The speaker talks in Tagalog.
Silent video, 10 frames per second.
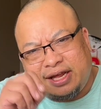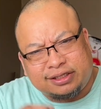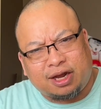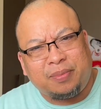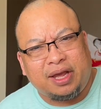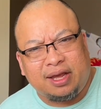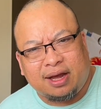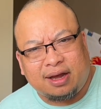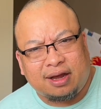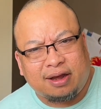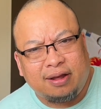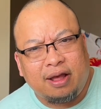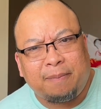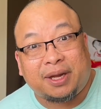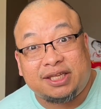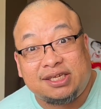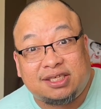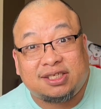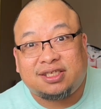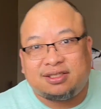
saka may uh, patis.